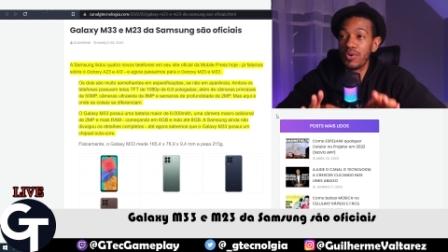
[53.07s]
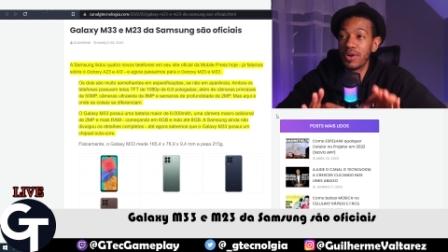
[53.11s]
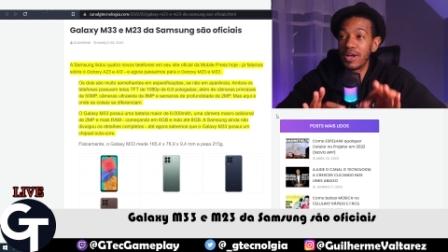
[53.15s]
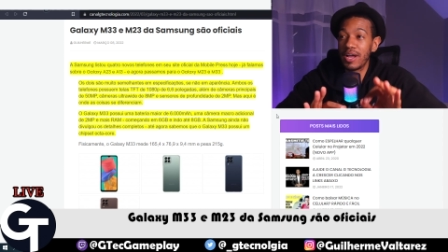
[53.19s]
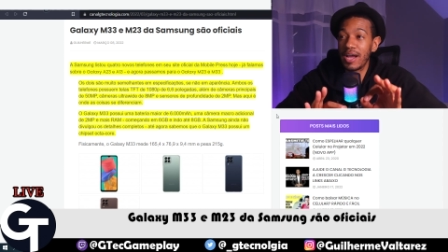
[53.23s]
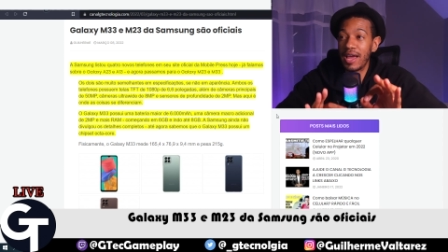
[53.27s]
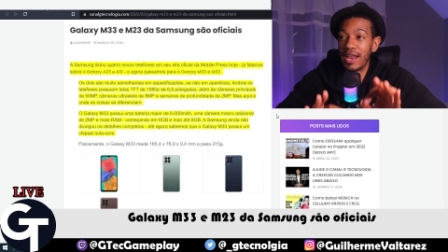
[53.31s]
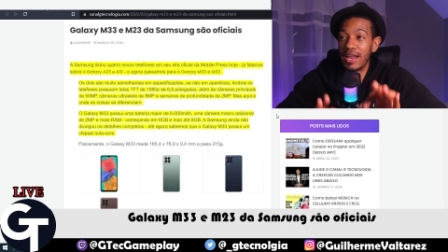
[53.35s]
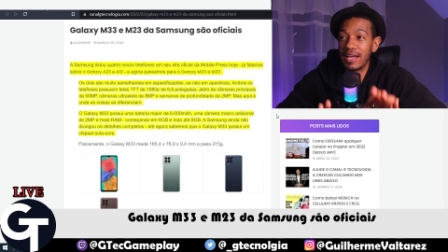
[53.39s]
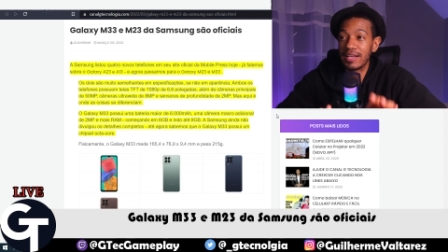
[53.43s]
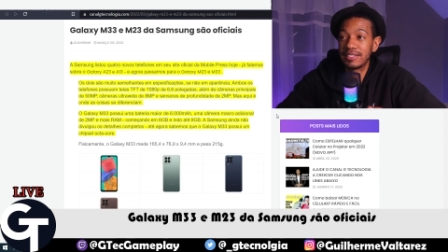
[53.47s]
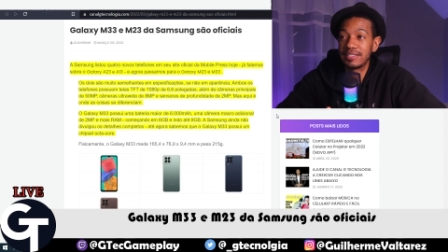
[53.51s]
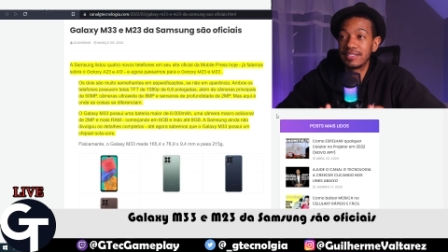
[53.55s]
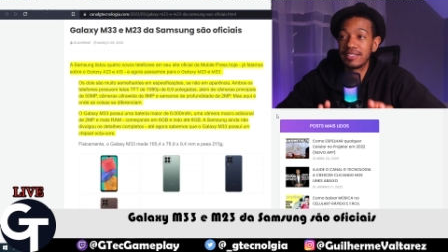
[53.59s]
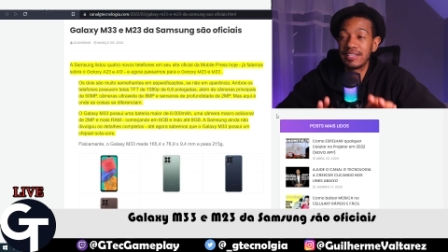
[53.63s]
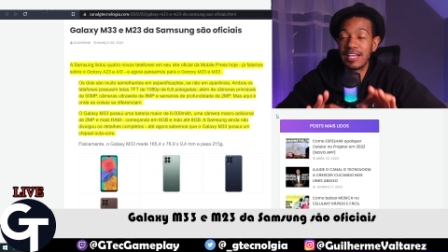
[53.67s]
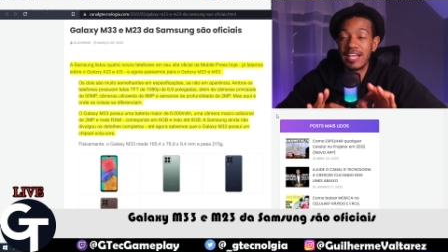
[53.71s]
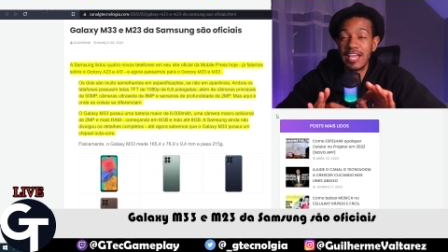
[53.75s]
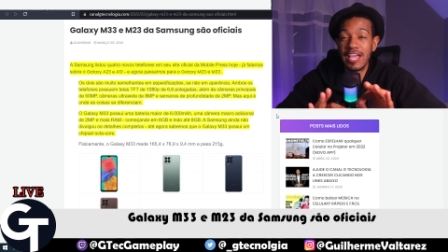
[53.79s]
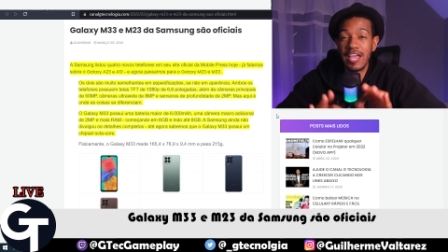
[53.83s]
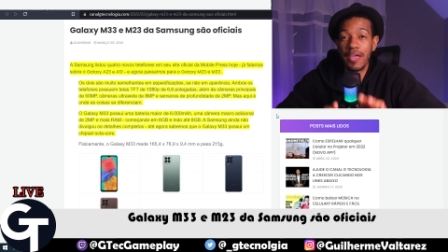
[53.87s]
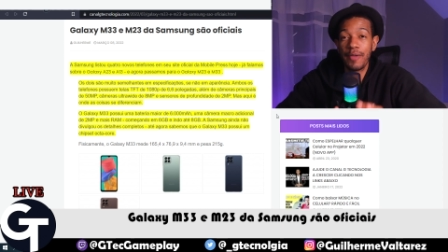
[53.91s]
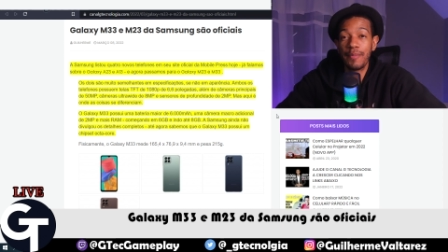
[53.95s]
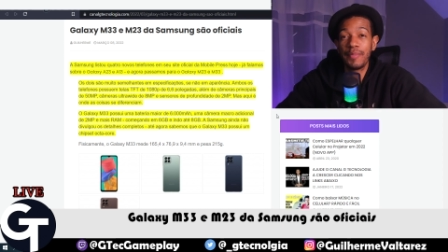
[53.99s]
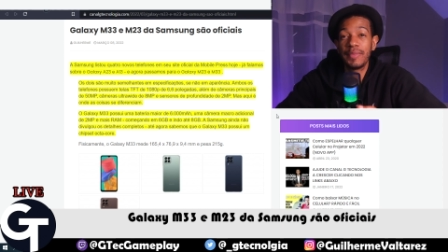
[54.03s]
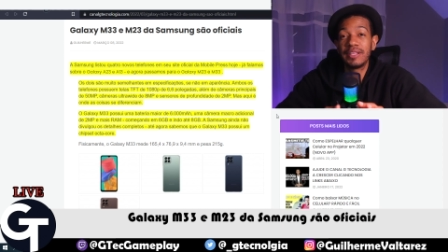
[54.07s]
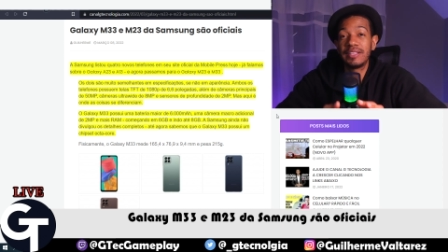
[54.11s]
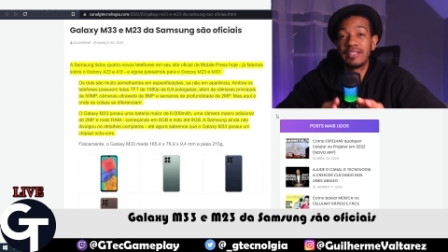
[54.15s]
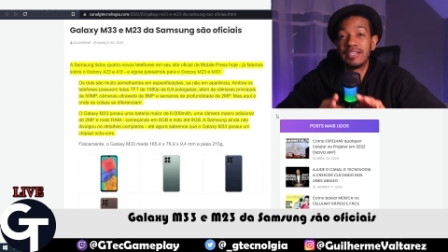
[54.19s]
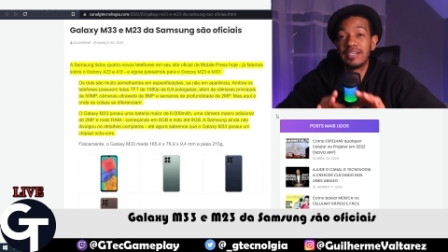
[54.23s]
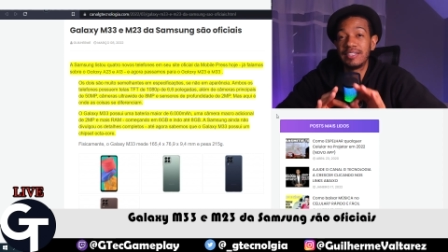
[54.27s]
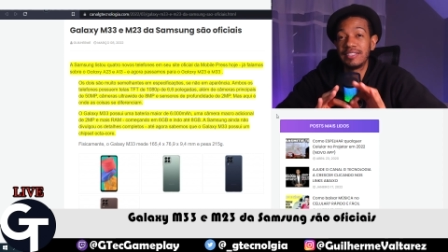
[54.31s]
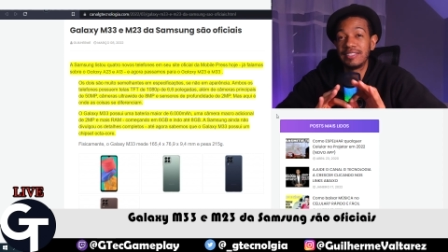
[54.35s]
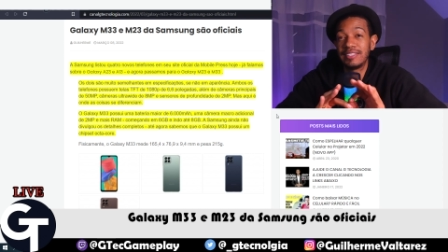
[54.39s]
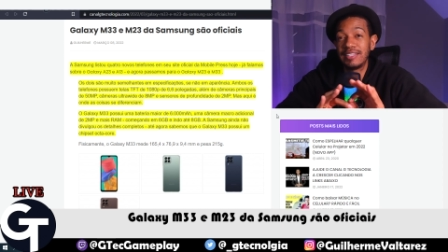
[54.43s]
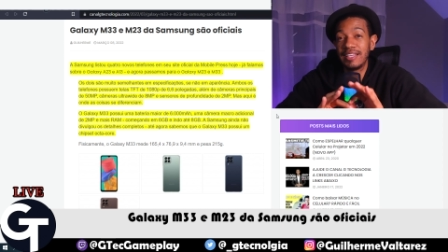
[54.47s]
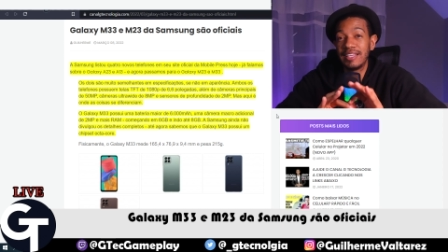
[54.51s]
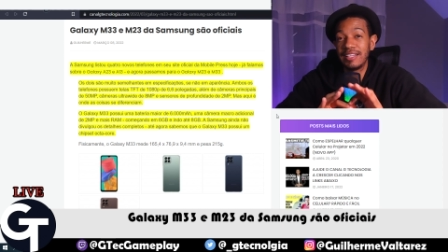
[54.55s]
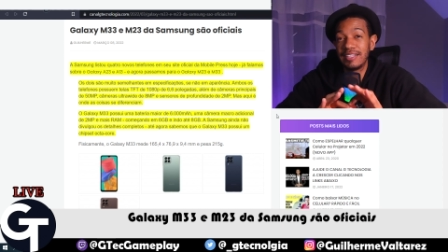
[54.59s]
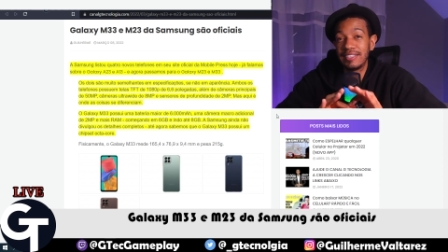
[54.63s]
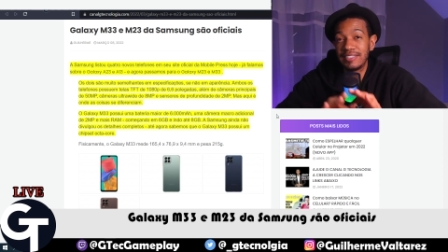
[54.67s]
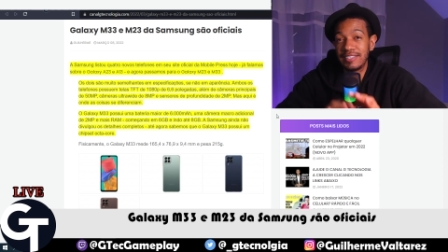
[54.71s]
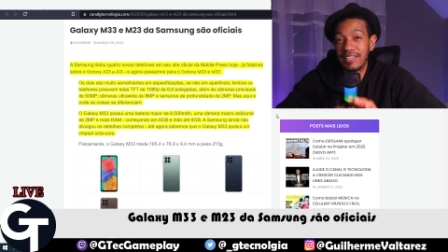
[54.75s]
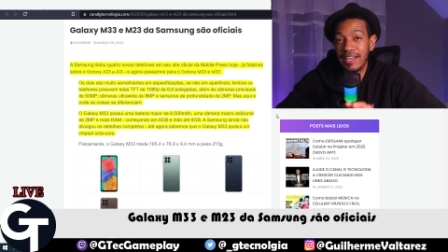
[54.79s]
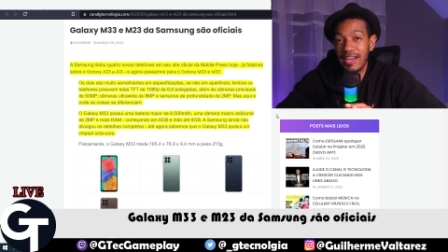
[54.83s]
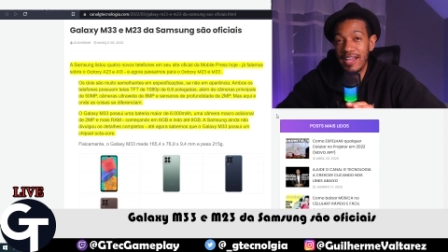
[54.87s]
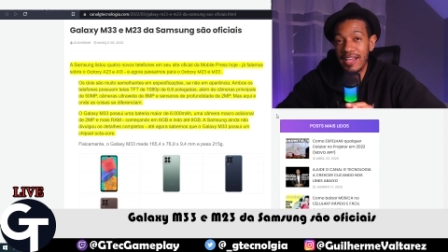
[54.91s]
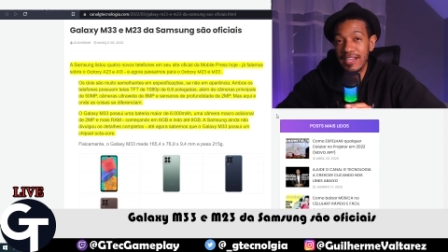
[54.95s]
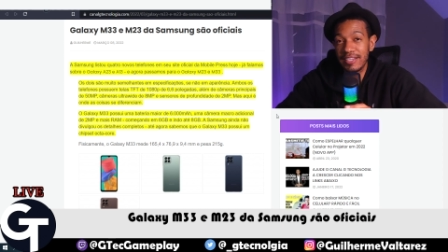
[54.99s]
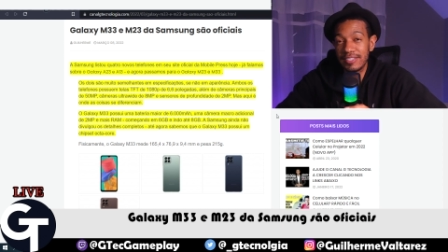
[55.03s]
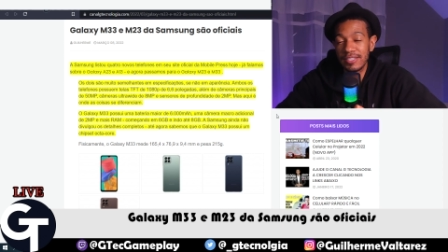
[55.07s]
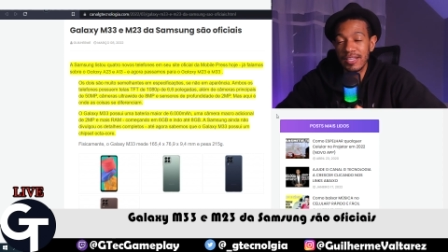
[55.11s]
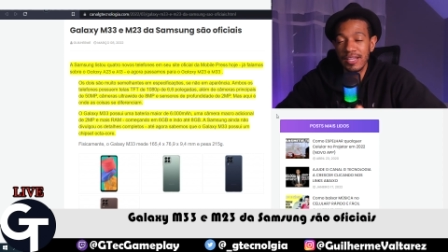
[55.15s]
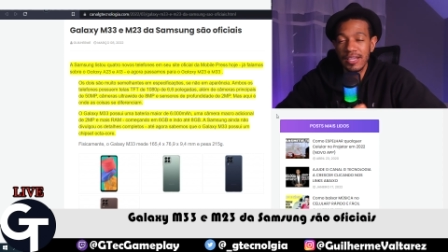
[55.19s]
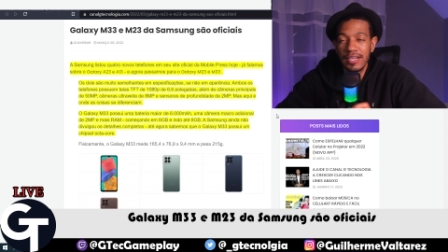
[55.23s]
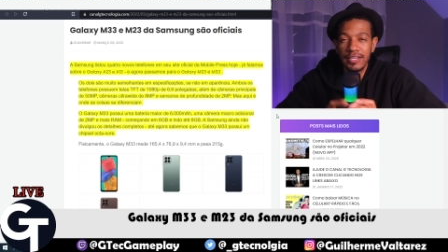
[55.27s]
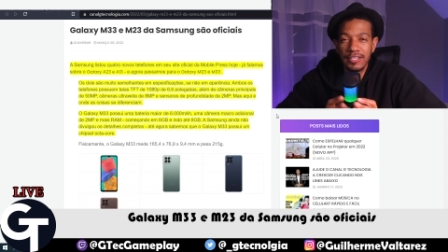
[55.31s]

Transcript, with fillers: Galaxy M33.